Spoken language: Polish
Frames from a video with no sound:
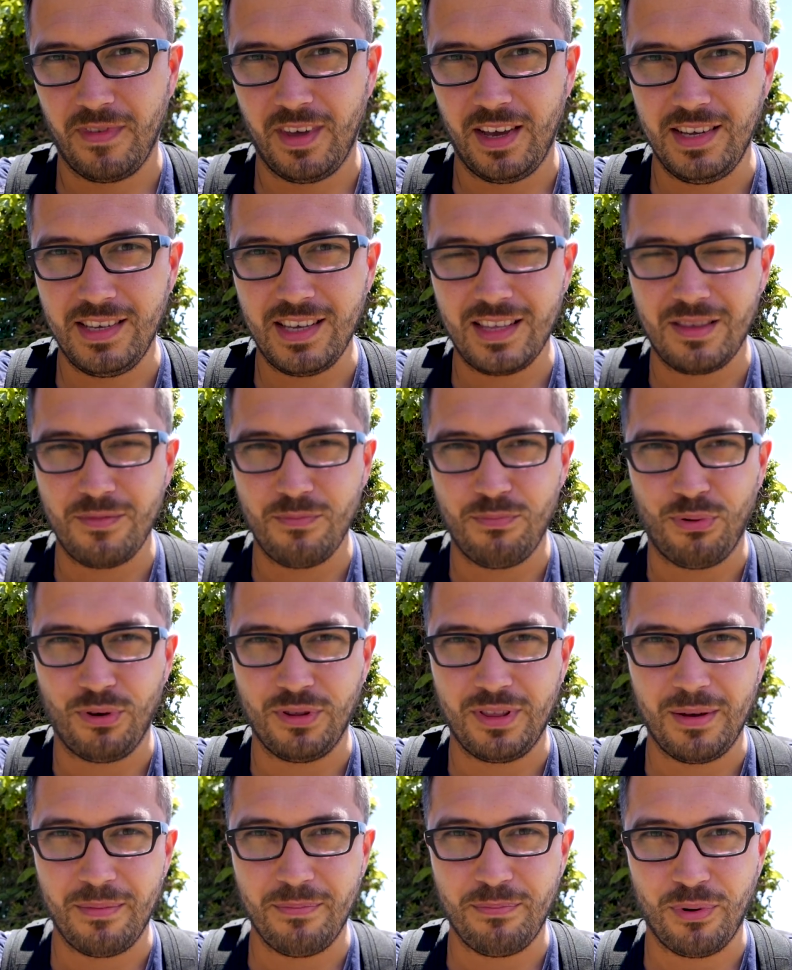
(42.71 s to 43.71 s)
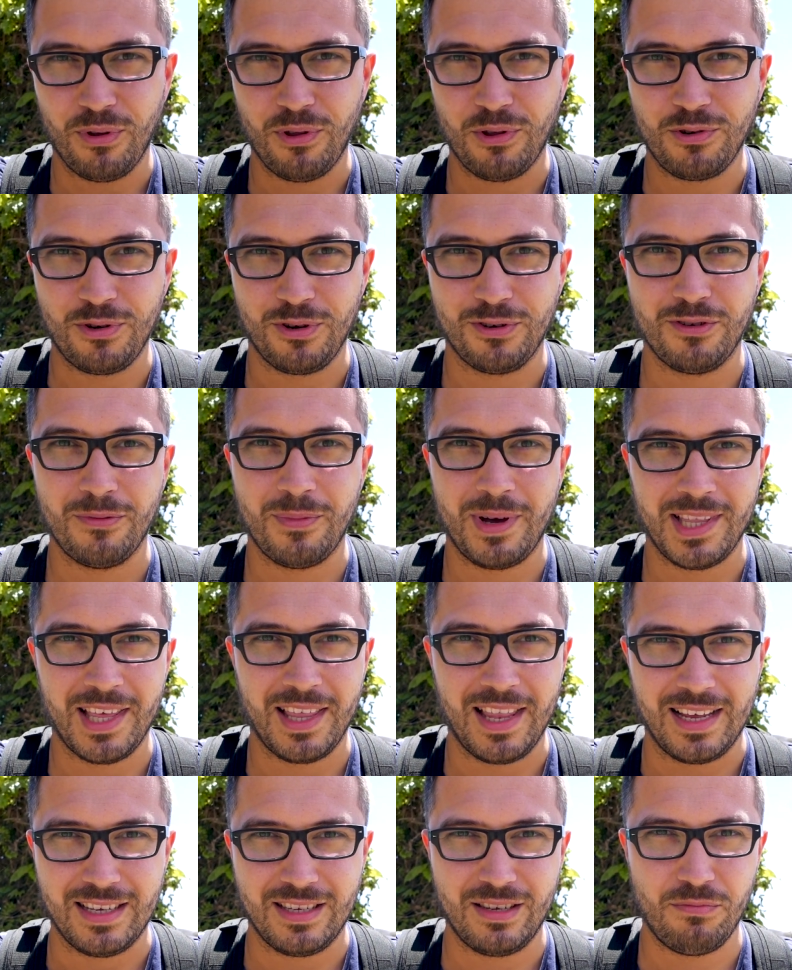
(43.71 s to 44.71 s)
I za tym płotem ponoć rosną
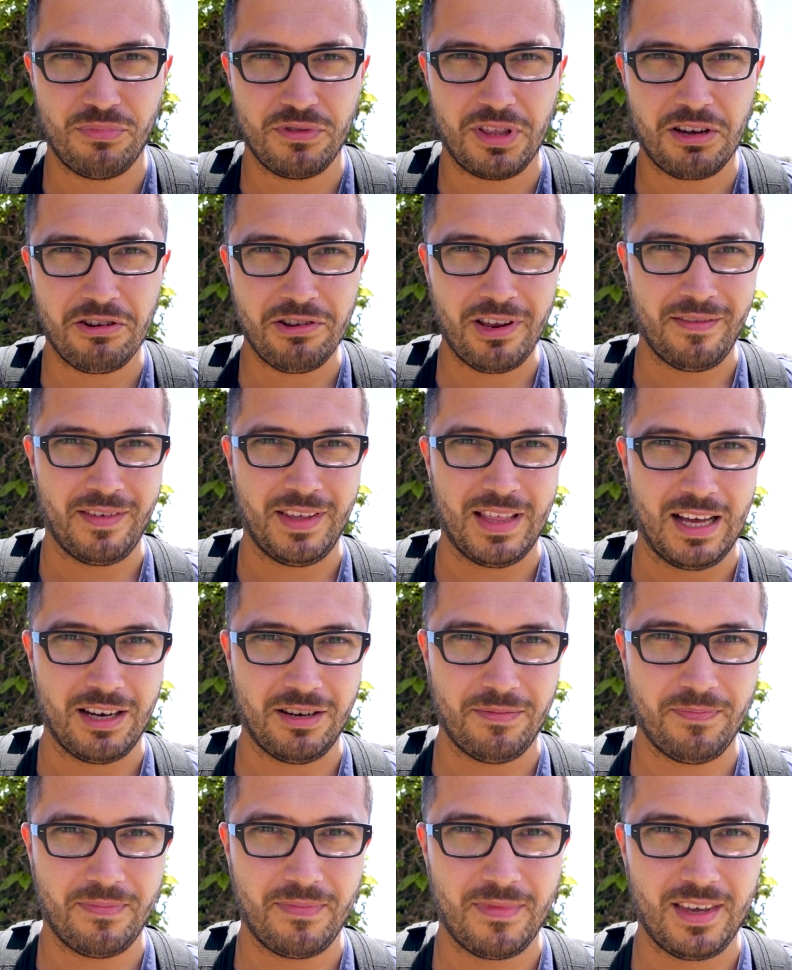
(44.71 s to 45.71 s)
ananasy, bo tego nie widać.